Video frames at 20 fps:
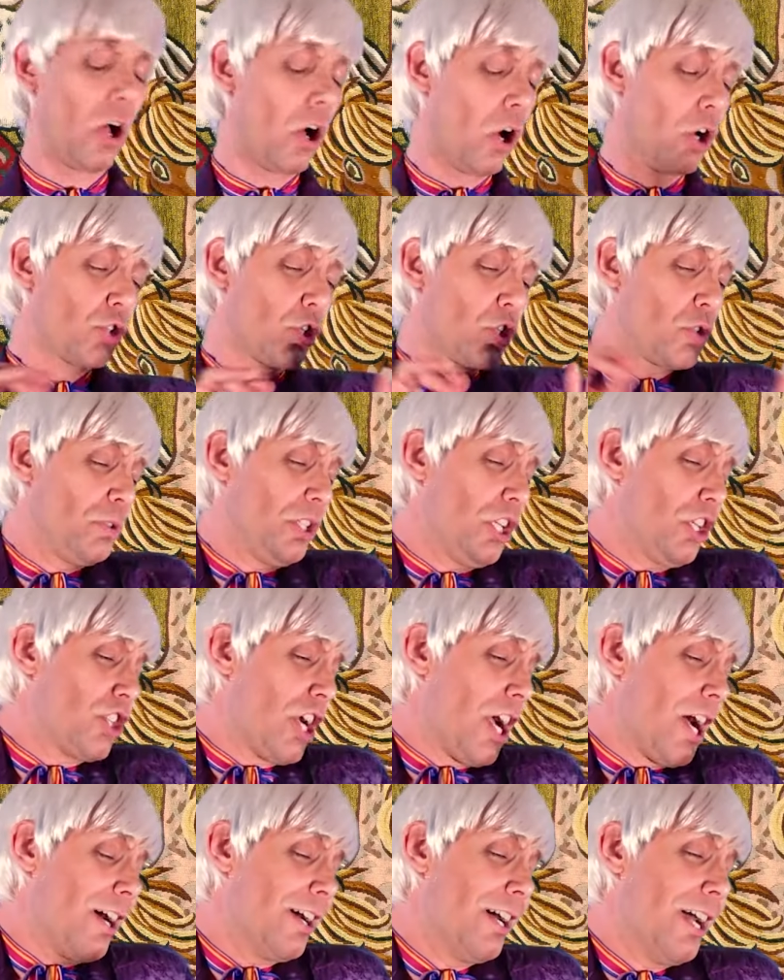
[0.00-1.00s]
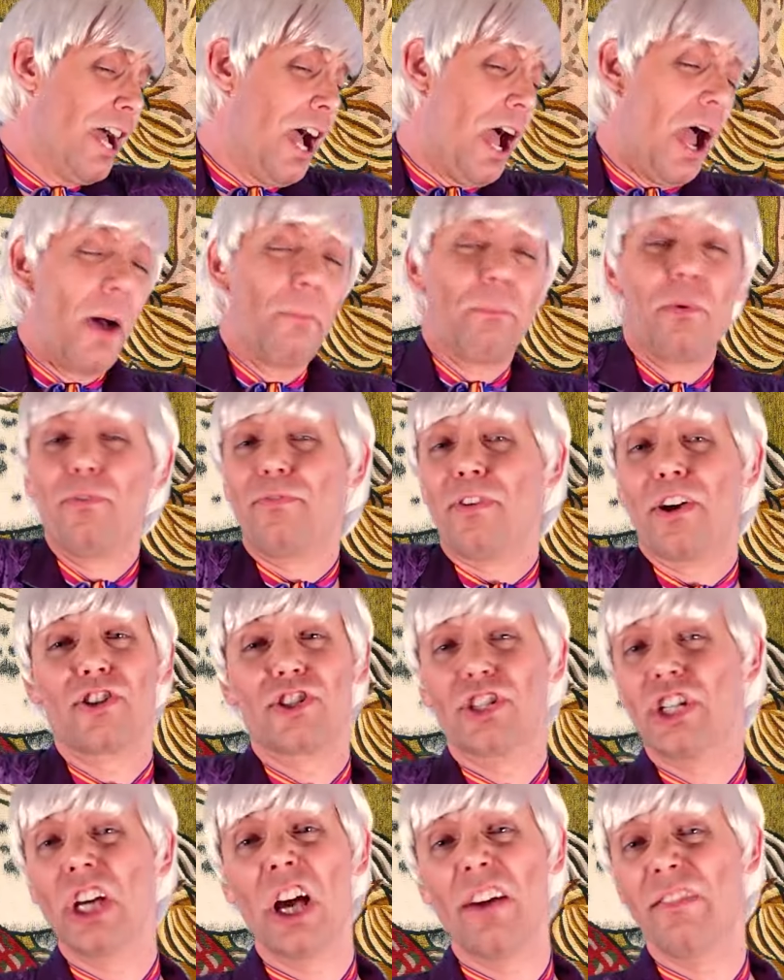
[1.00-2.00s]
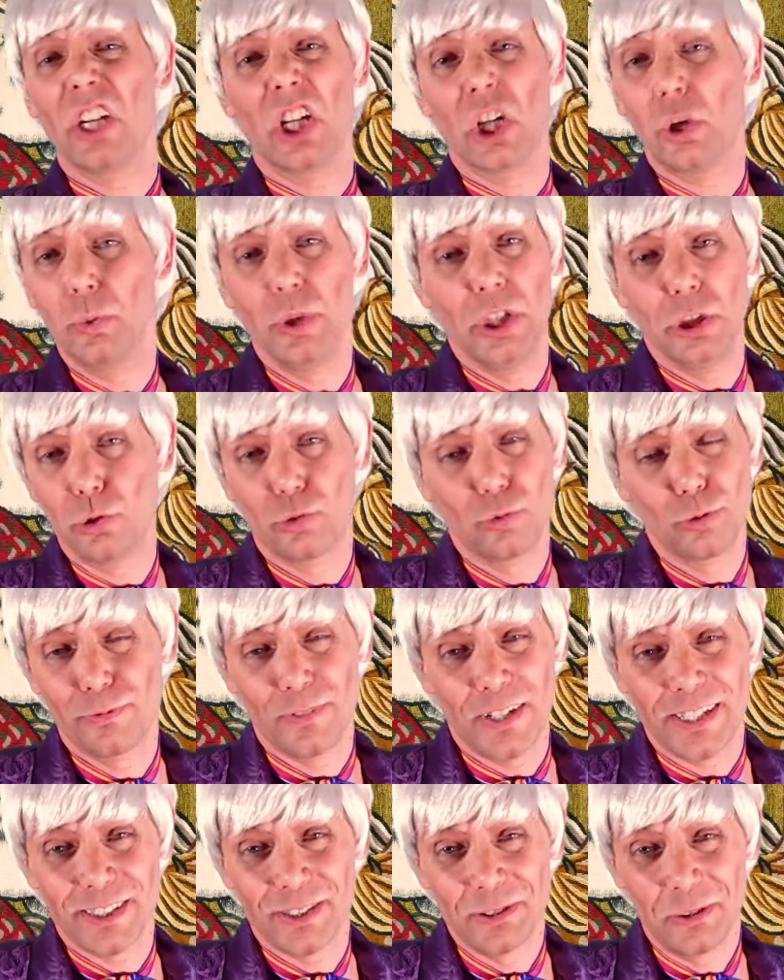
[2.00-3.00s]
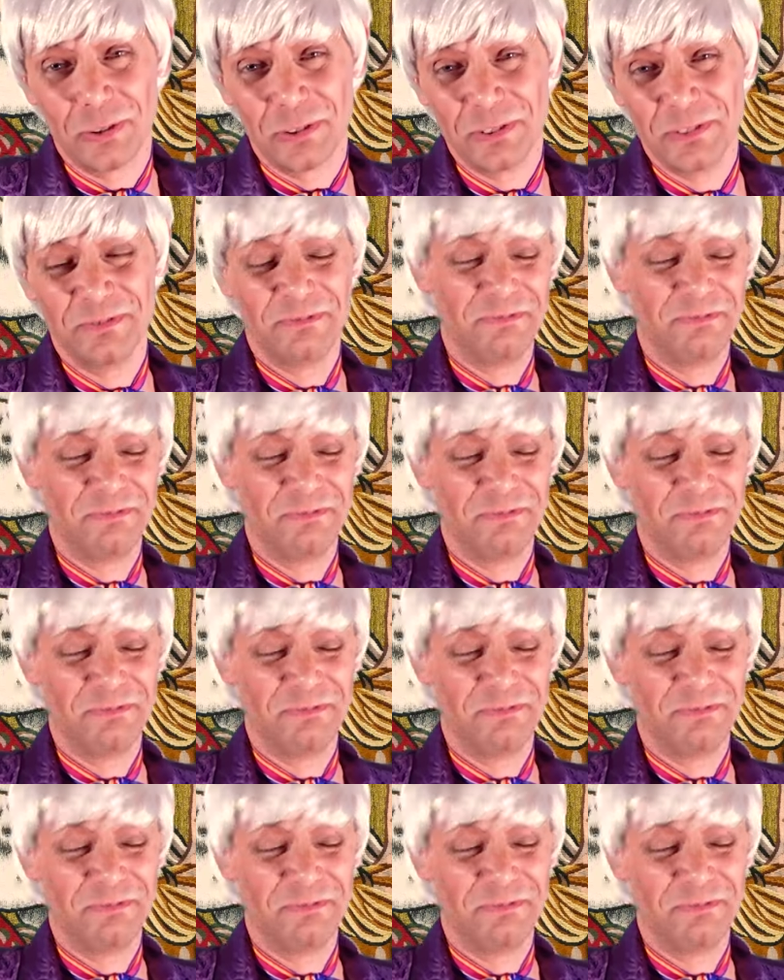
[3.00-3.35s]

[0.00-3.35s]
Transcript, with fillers: Oh, je suis déjà un peu fâché avec lui de toute façon.